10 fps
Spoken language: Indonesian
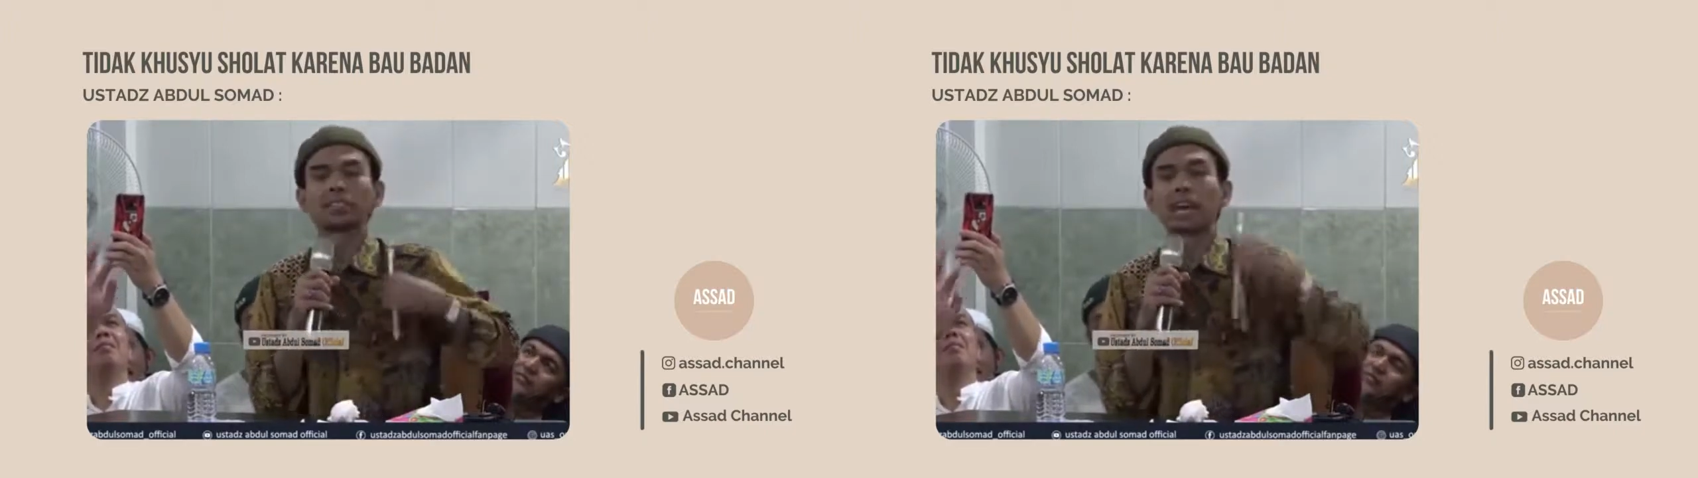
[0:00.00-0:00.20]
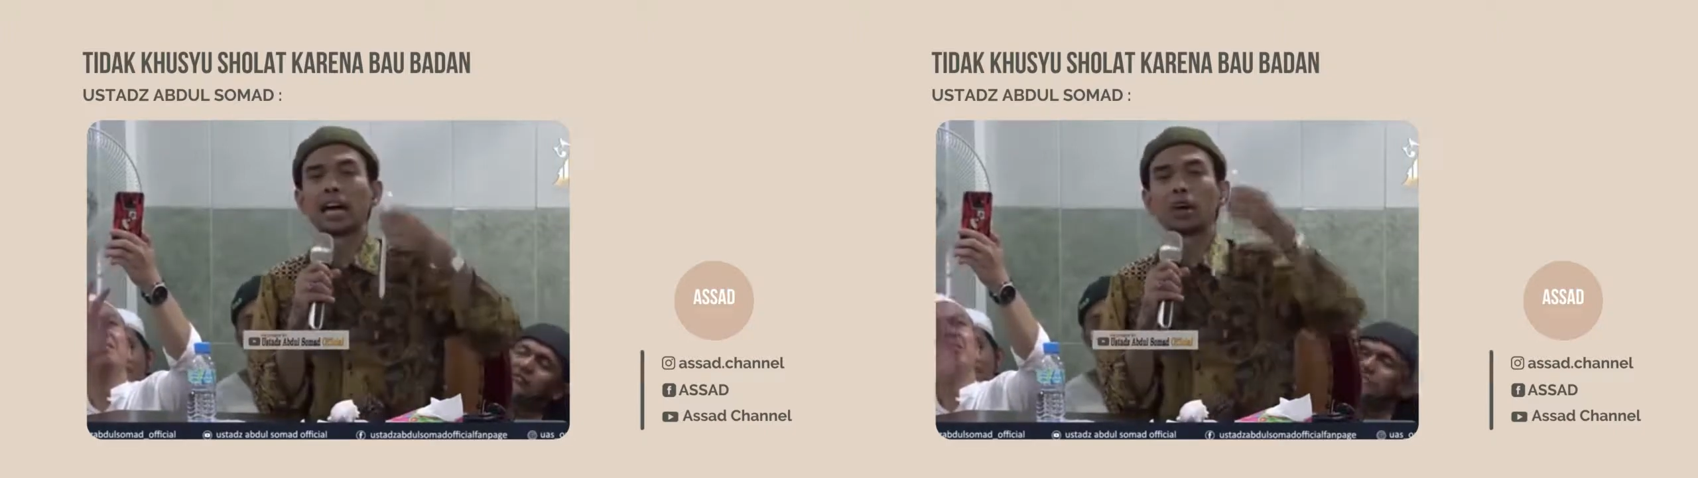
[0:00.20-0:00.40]

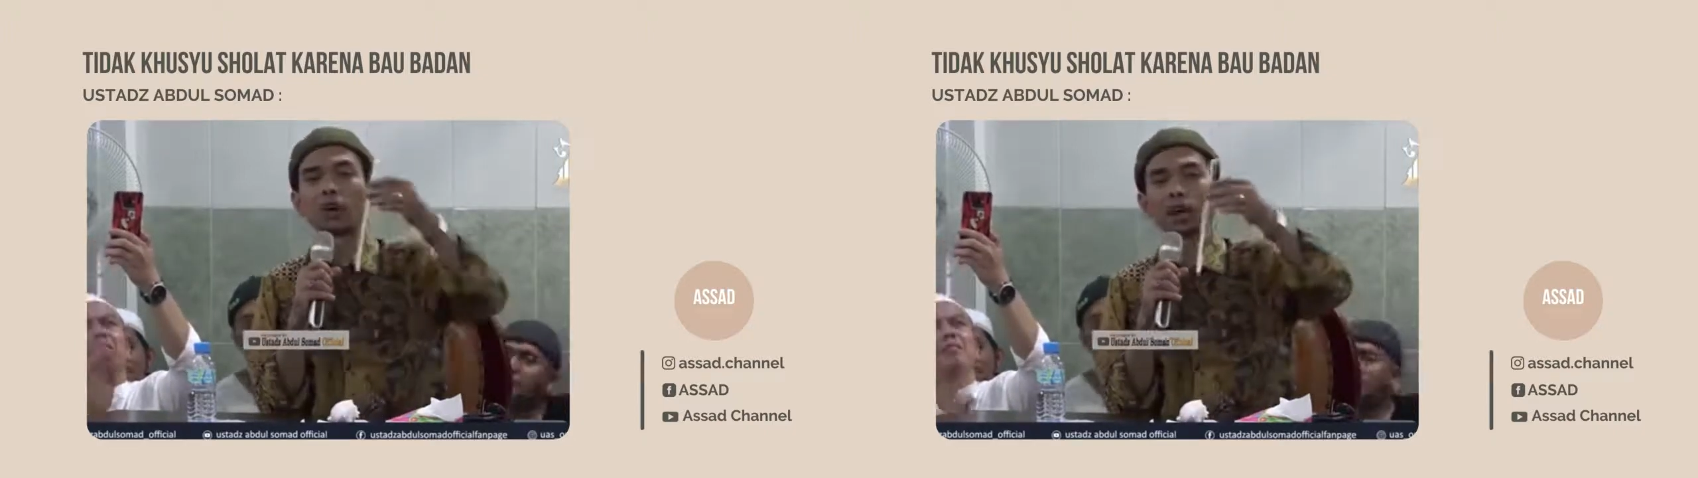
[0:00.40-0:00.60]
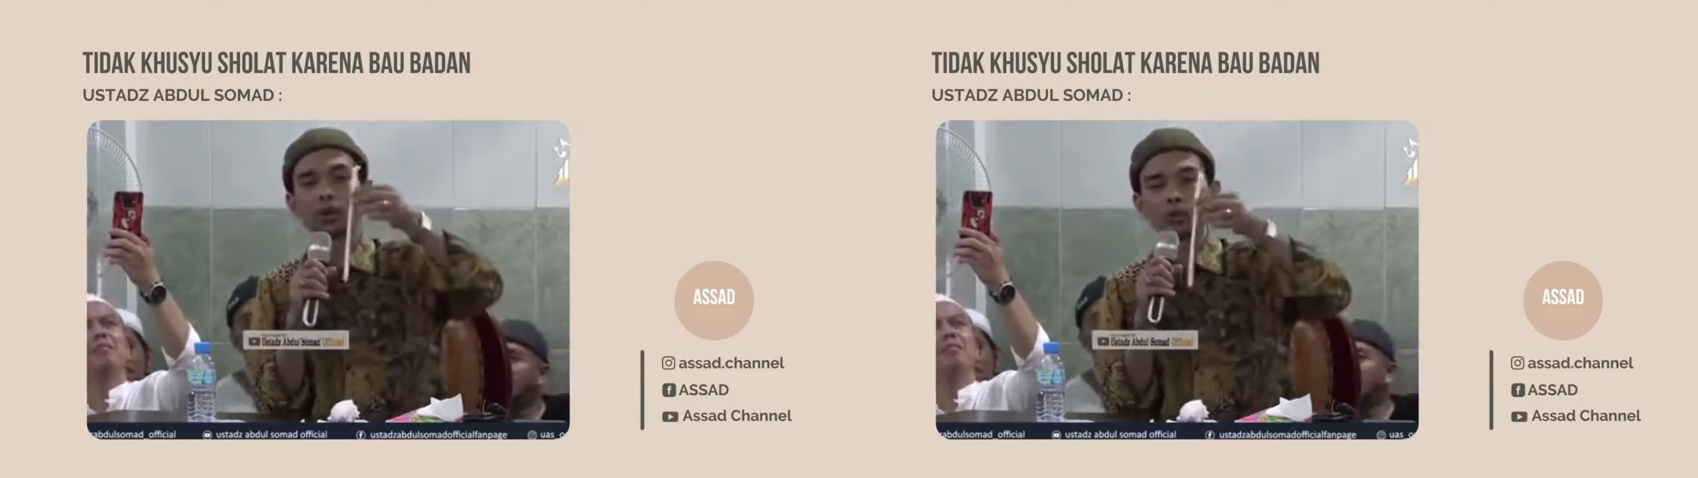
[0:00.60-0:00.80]

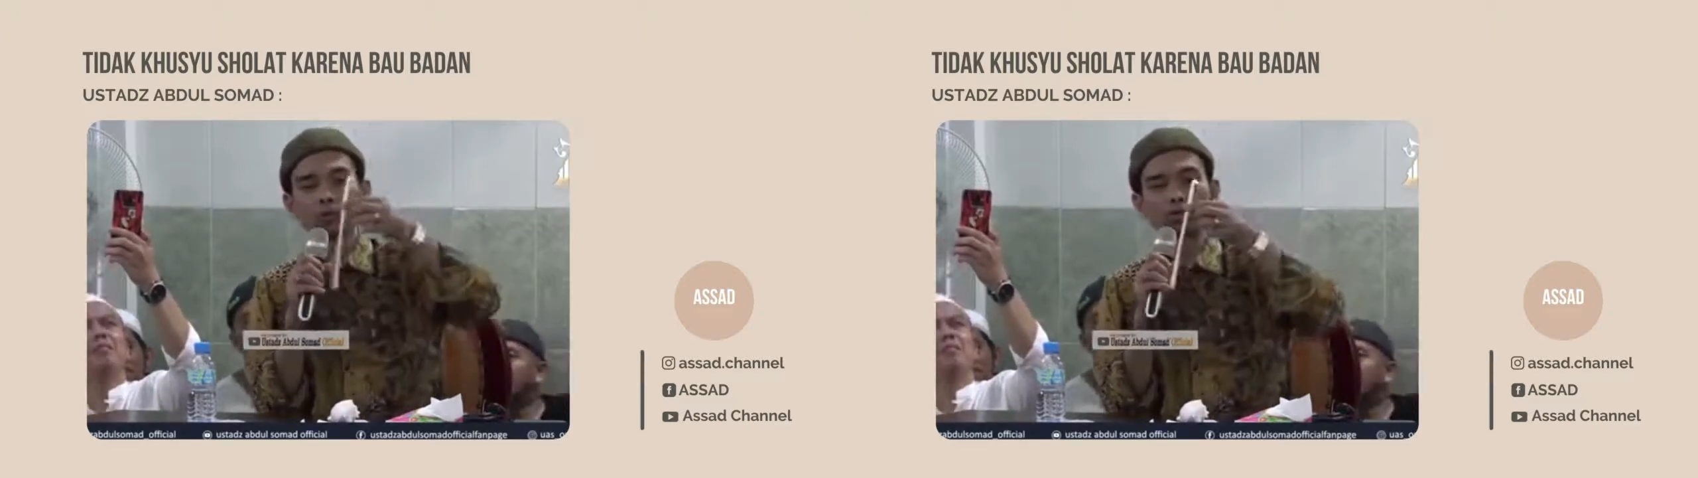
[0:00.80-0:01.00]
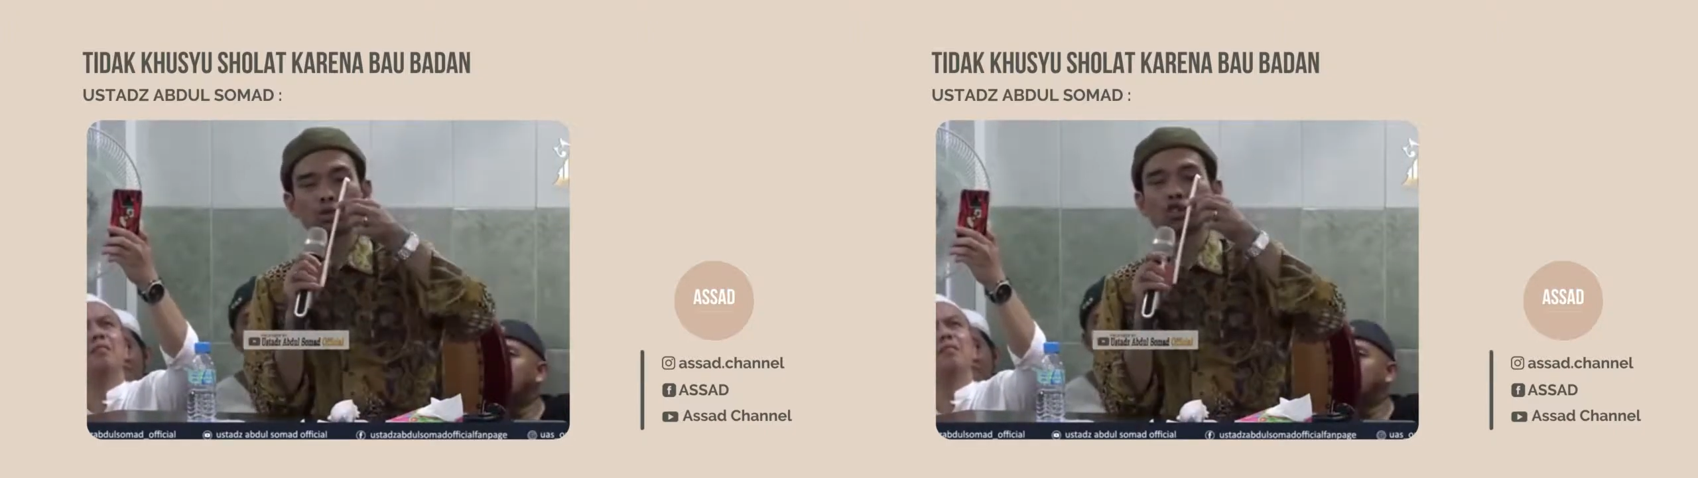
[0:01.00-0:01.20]
saluran
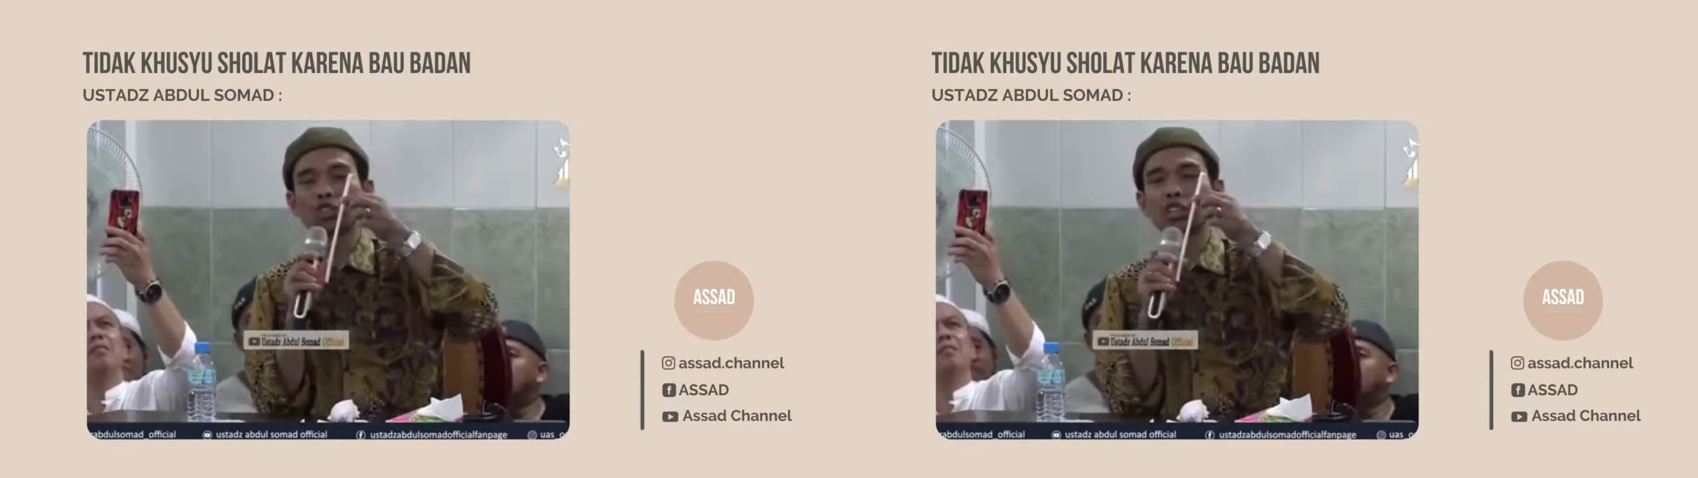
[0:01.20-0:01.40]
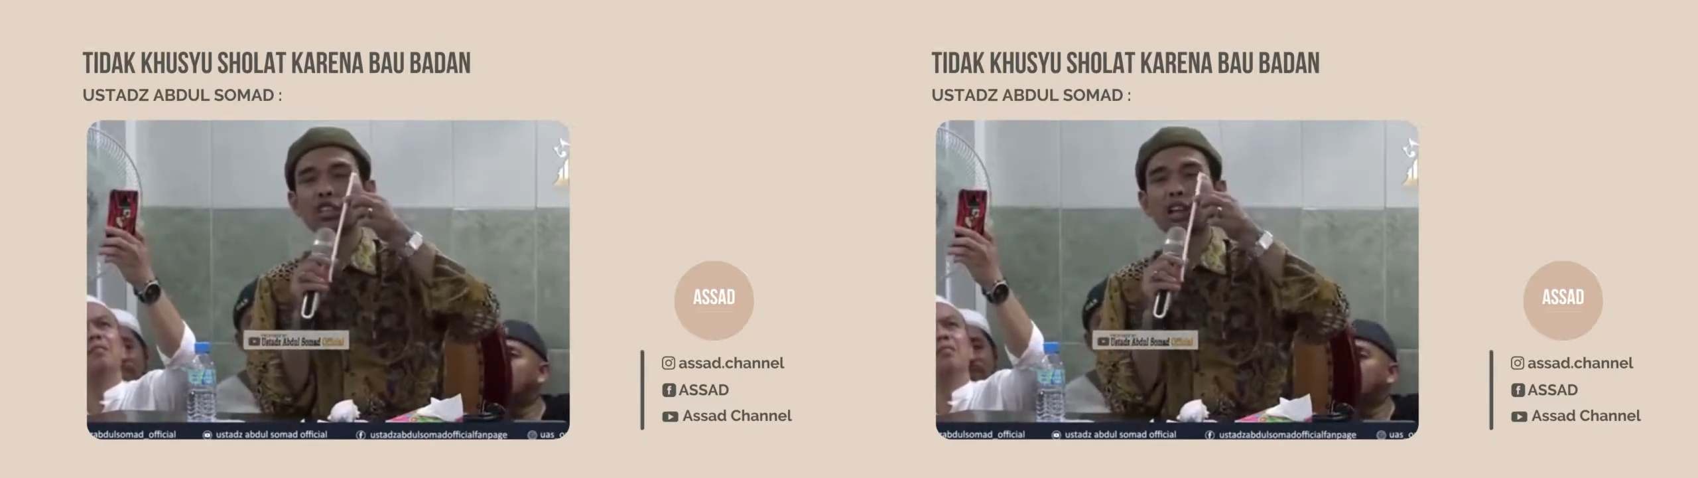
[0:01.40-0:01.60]

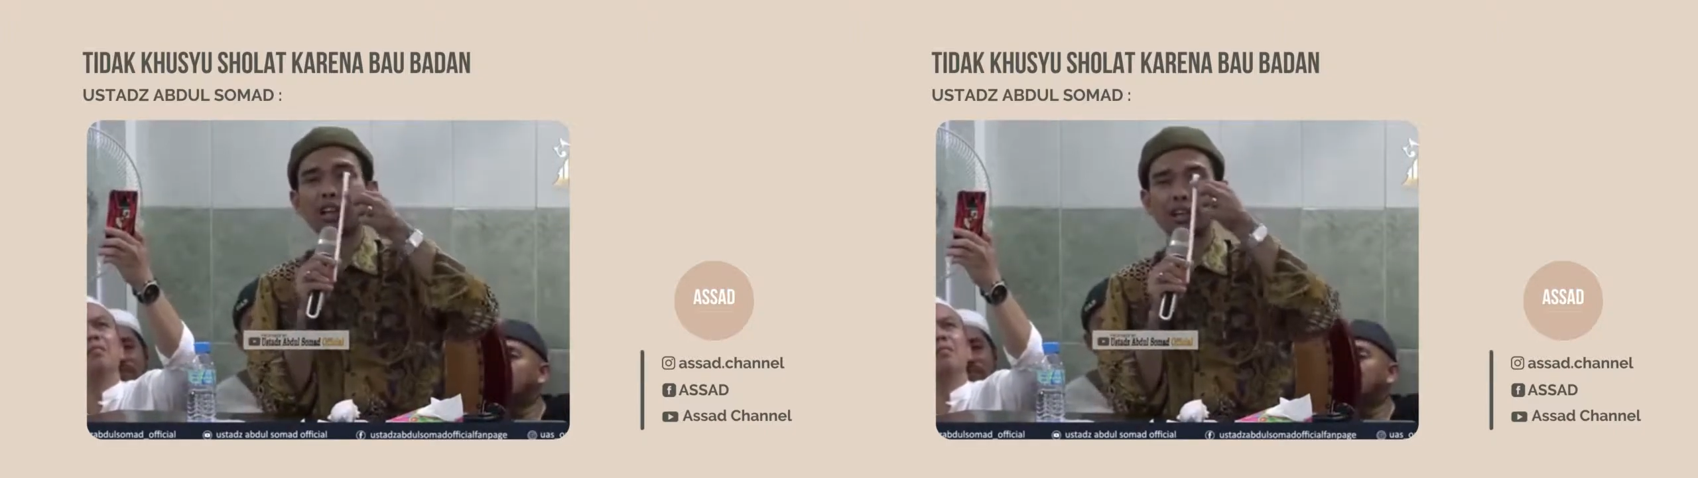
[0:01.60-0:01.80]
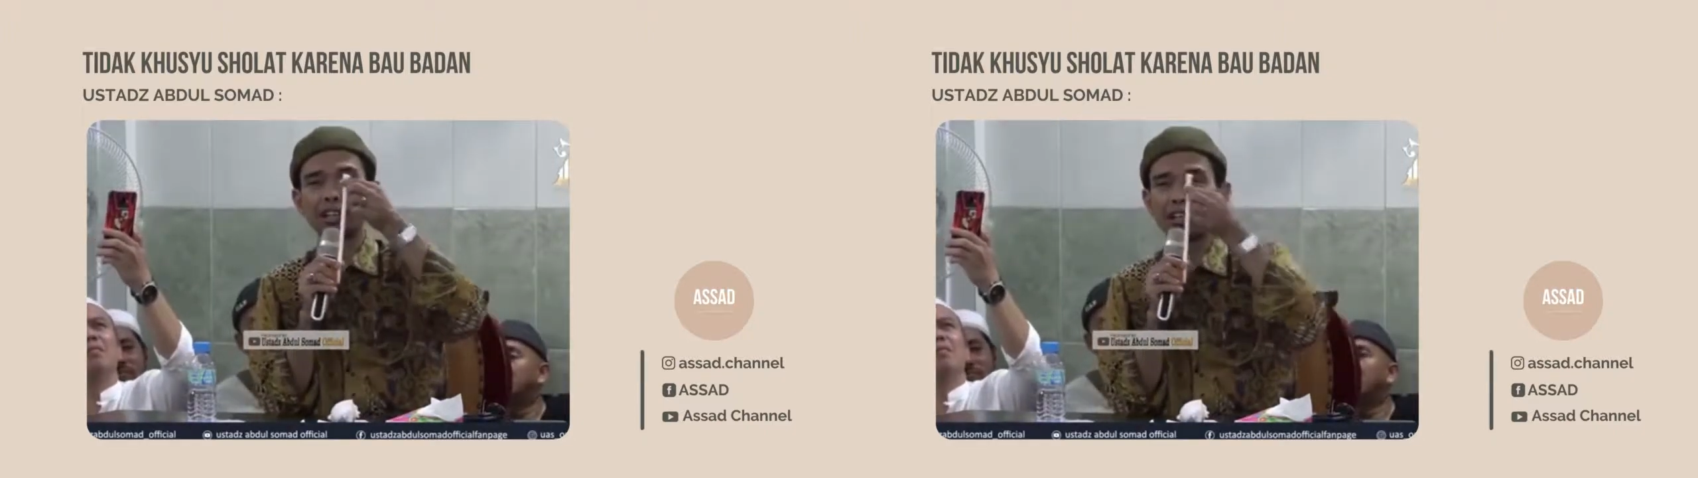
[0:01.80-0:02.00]
usus kita
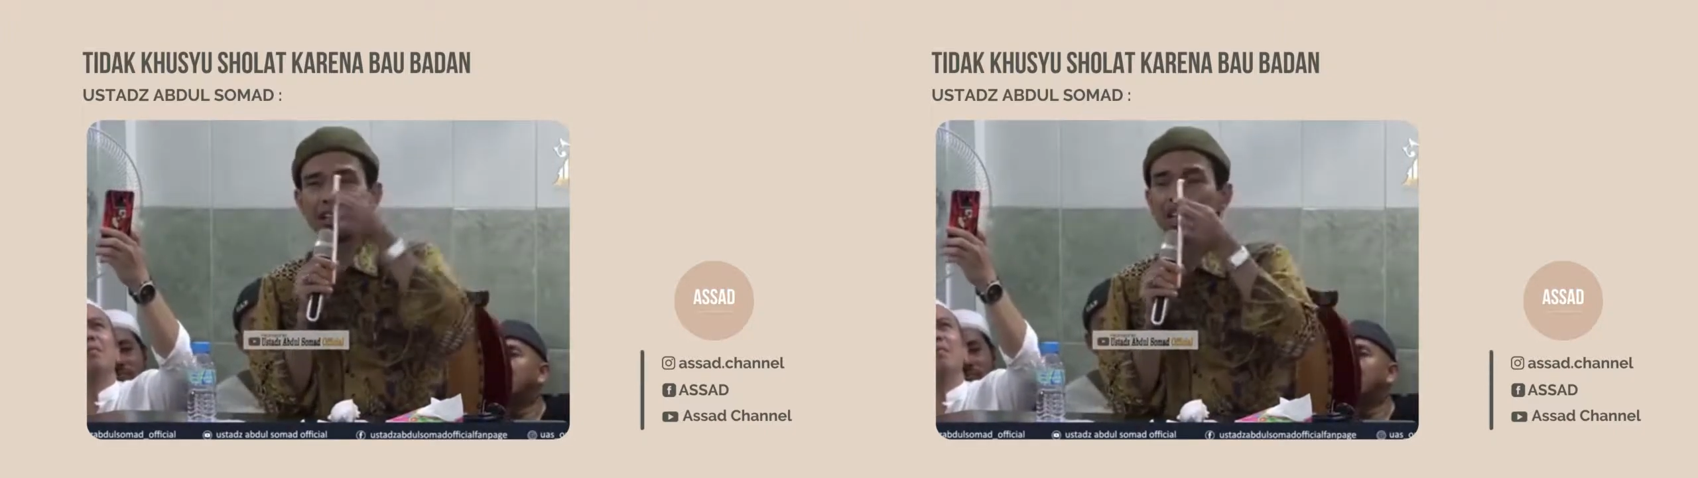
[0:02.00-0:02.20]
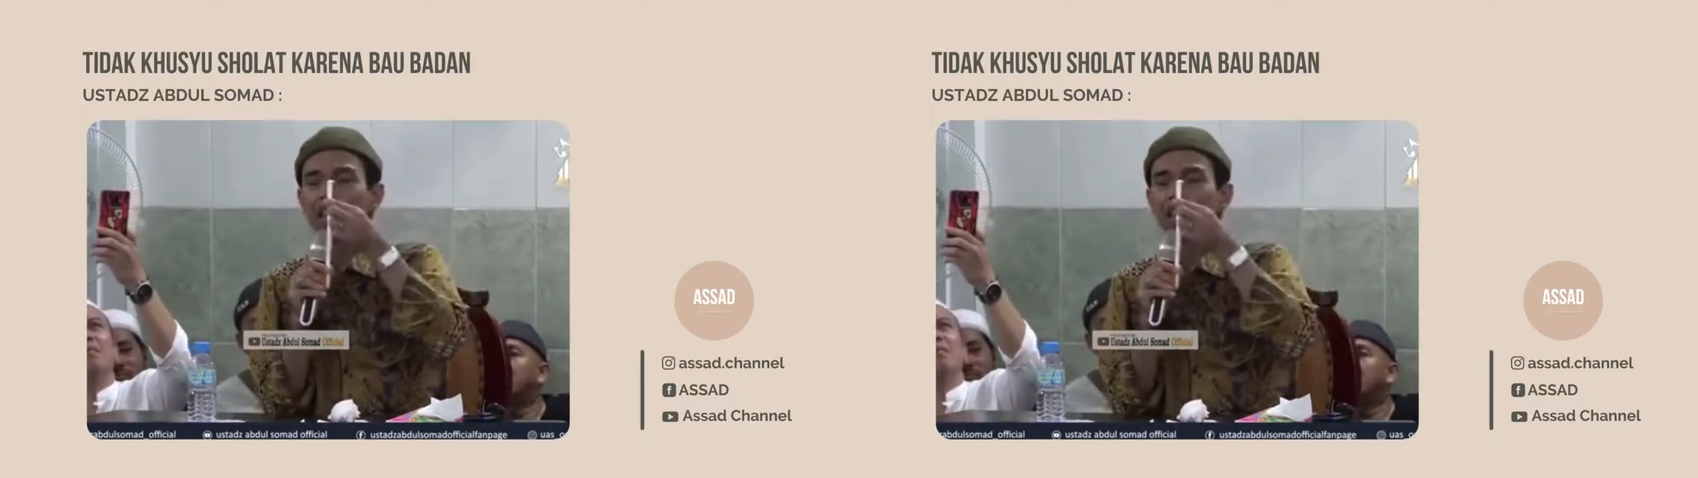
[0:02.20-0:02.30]
ini